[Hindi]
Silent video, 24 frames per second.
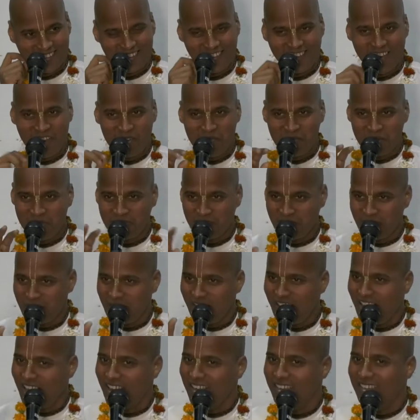यहां पे
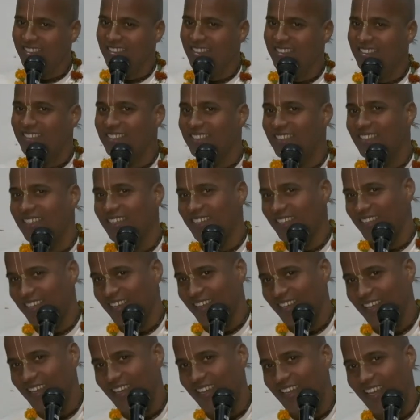सिमिलरिटी देखिए
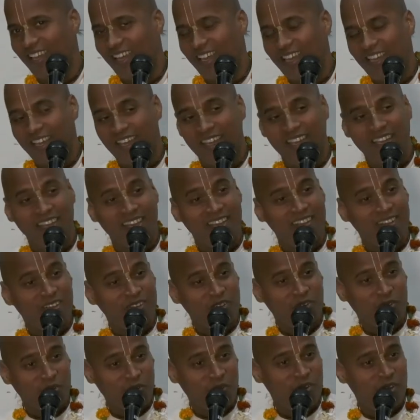एक
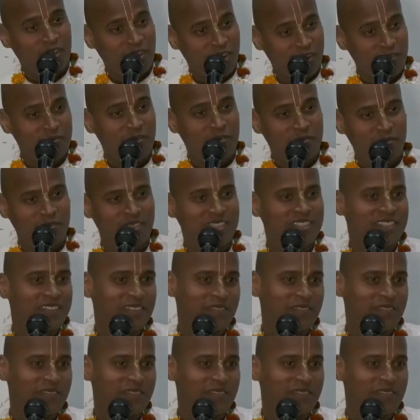को गर्भ में